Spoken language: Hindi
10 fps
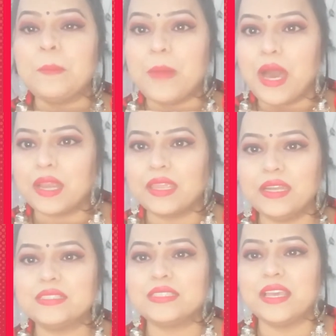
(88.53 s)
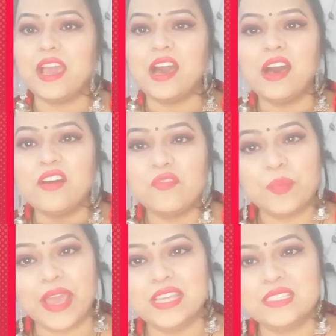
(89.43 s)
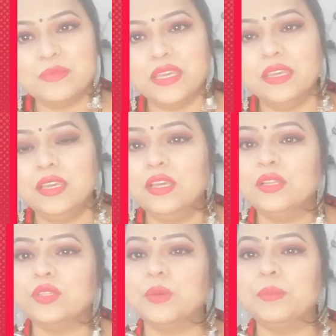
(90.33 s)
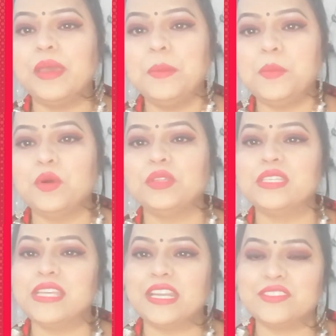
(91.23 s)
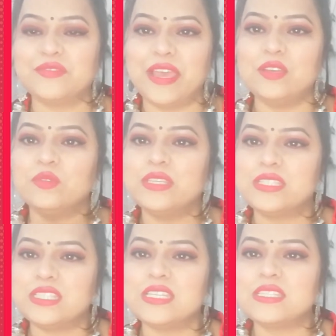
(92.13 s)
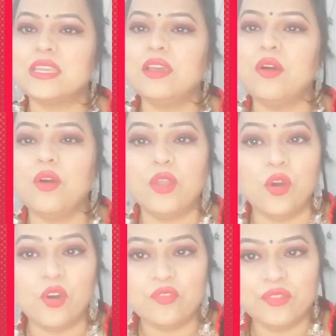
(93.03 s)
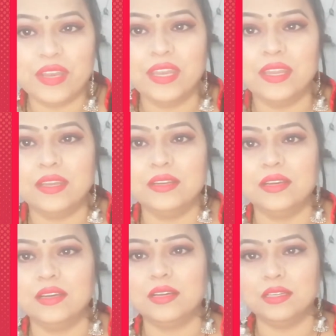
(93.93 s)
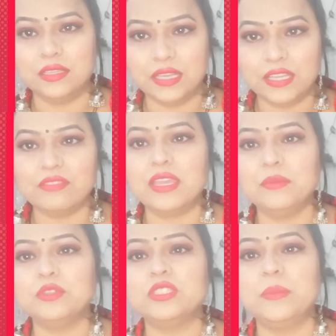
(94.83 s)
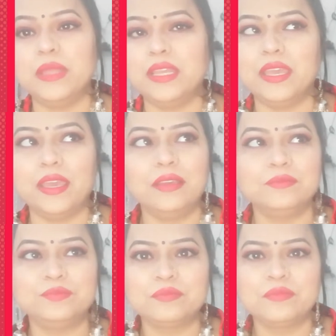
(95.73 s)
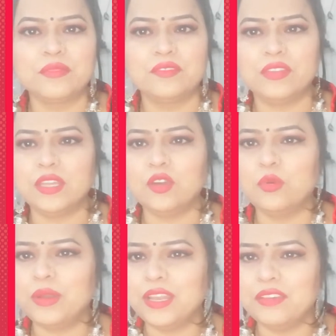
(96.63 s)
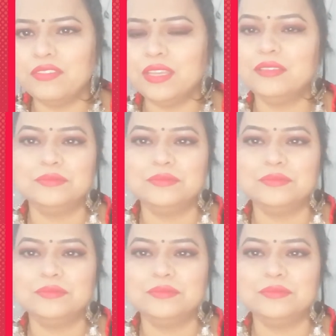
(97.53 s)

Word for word: मार्केट से हाफ प्राइस में तो मैं बहुत ही सेटिस्फाई हूँ इस चीज़ से और होम फ्री डिलीवरी मुझे मिली है फ्री होम डिलीवरी